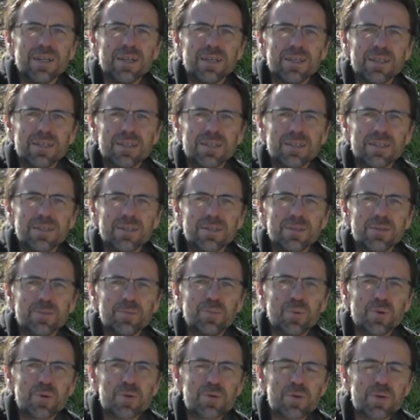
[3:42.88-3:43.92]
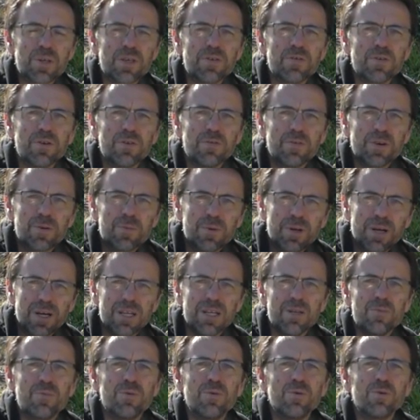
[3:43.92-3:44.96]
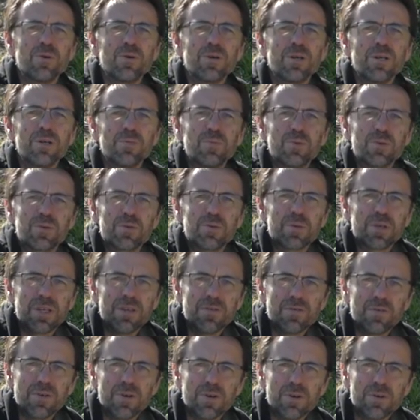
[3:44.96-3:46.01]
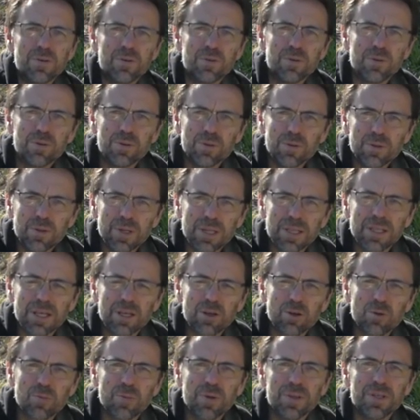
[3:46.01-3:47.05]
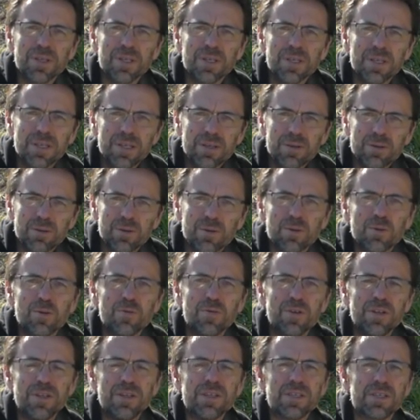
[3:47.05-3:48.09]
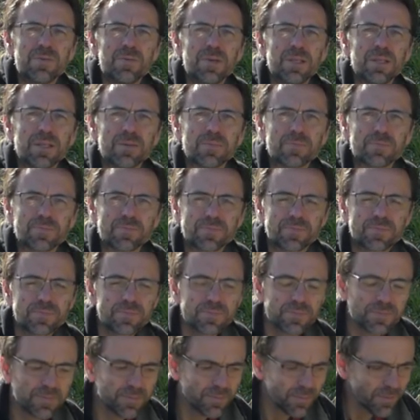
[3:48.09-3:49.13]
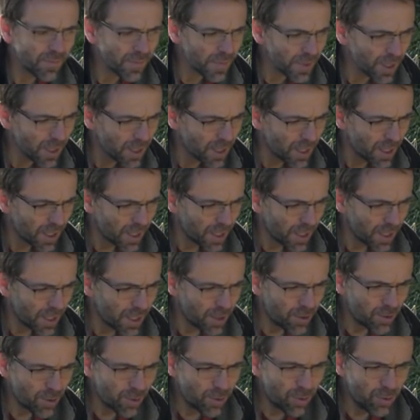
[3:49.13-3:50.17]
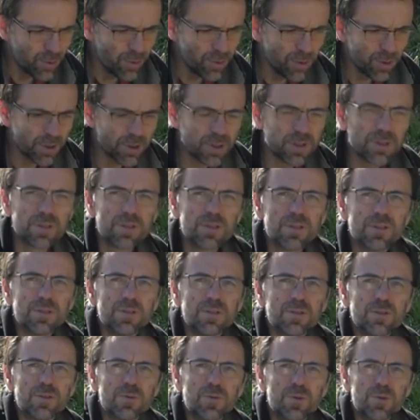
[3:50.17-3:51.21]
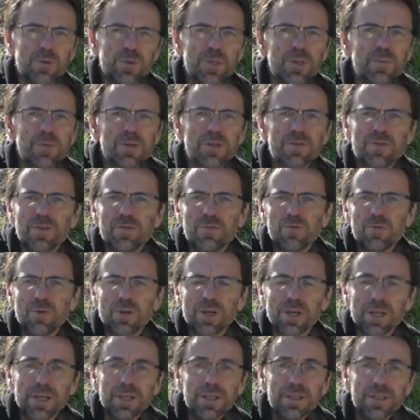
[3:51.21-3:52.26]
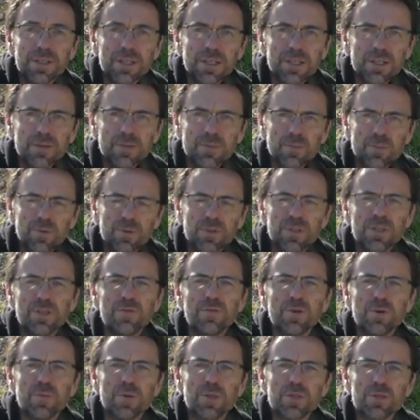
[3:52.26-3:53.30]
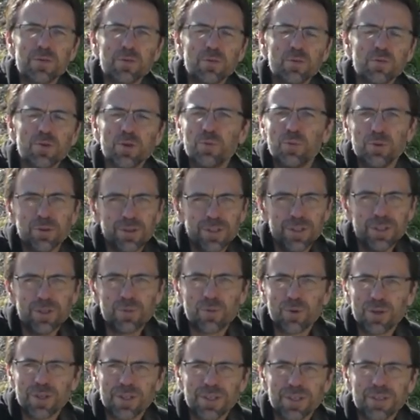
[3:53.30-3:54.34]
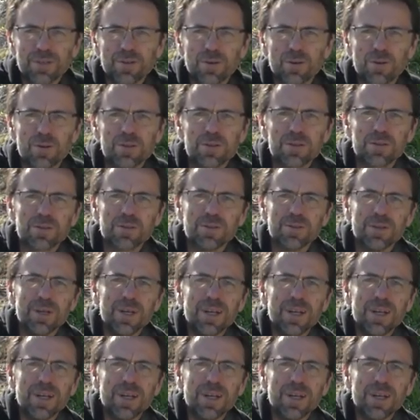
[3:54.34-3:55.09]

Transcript: Euh, pour ceux qui veulent vraiment aller plus loin, pour ceux qui veulent euh, être accompagnés euh, au fil des semaines. Et du coup, je me suis dit, bah, je vais vous créer des petites formations, enfin petites, moyennes, grosses,